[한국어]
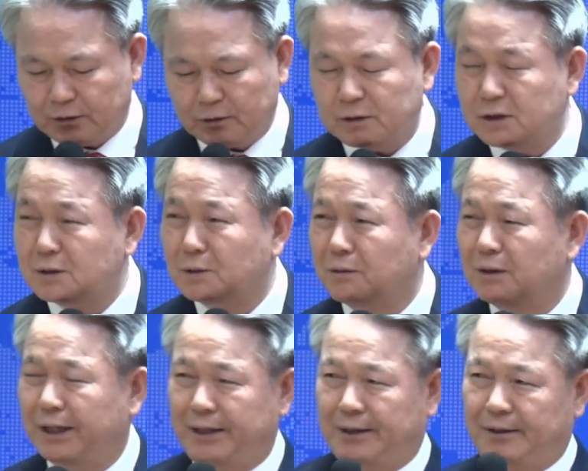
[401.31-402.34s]
의논을
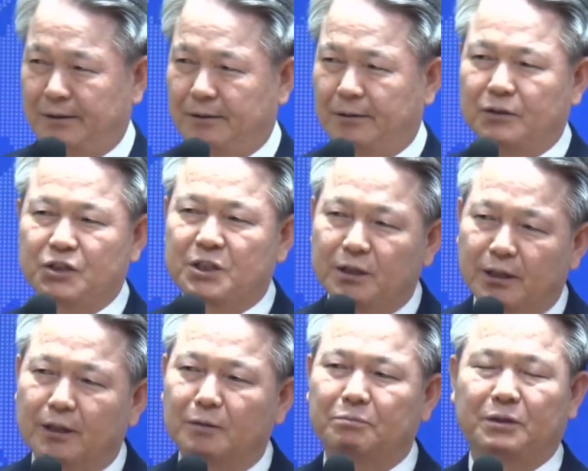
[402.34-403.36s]
해야 돼요. 그
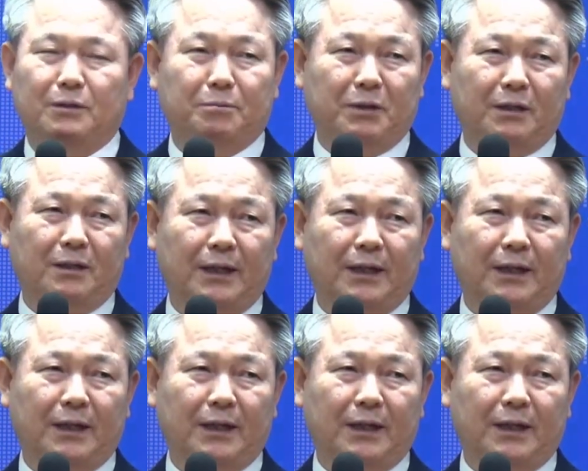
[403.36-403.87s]
지혜가 필요합니다.